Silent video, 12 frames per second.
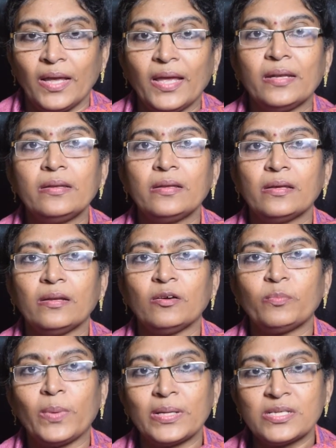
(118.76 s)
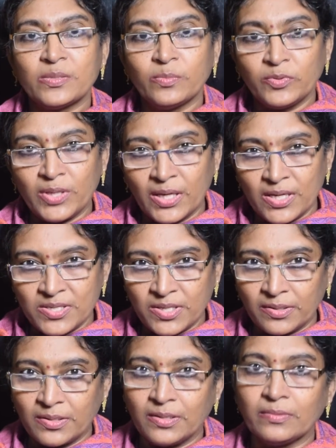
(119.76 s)
ఎన్ఏలో పంచభూతాల
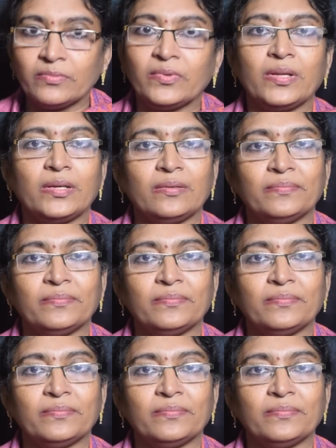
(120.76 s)
శక్తి ఉంది